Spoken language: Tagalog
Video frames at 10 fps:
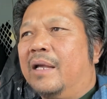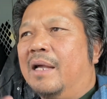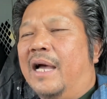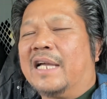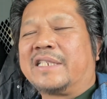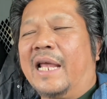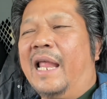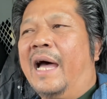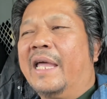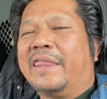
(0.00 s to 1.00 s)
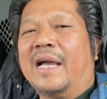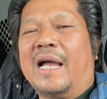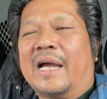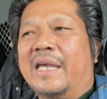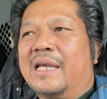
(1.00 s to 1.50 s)
At sa lahat ng
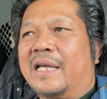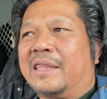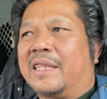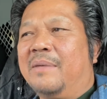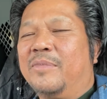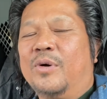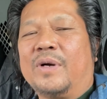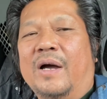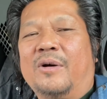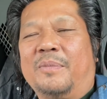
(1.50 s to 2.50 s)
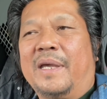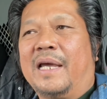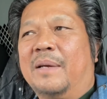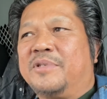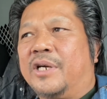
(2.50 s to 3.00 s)
aking ka-team Dungaw,
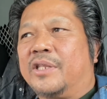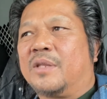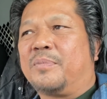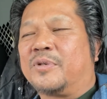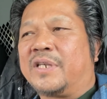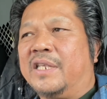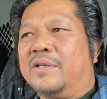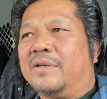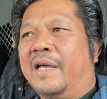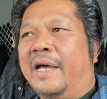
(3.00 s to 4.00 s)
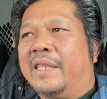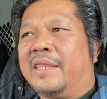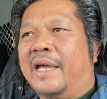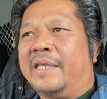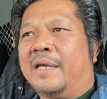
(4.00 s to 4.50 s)
Miguel Love shout out po sa inyong lahat.
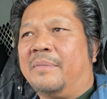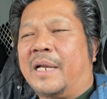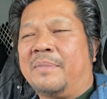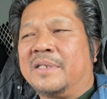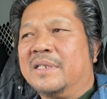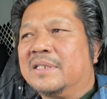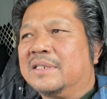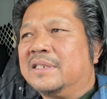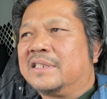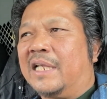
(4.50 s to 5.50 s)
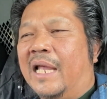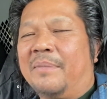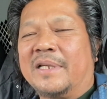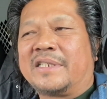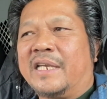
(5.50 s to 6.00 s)
Ayan, maraming
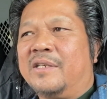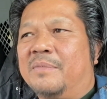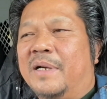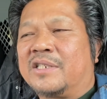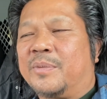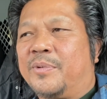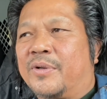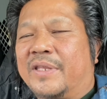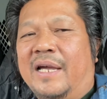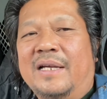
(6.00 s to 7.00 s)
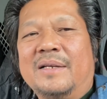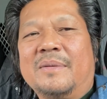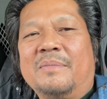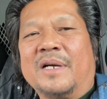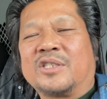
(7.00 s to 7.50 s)
Salamat sa inyong mga suporta,
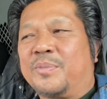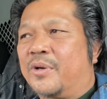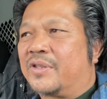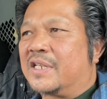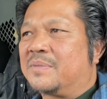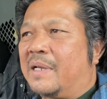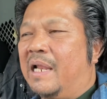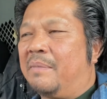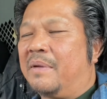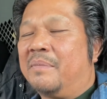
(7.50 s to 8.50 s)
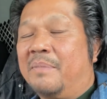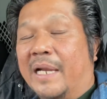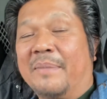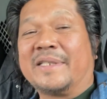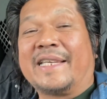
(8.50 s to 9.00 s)
mga supporters, mga lami,
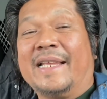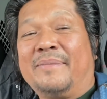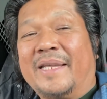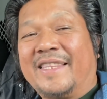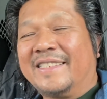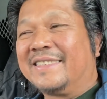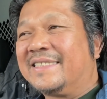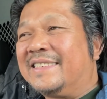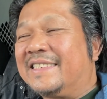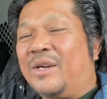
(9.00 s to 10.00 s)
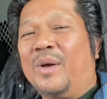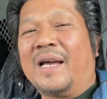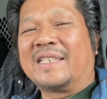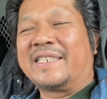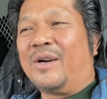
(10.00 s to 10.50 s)
maraming salamat sa
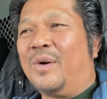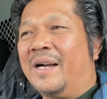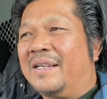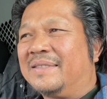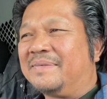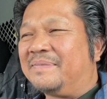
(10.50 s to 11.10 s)
walang sawang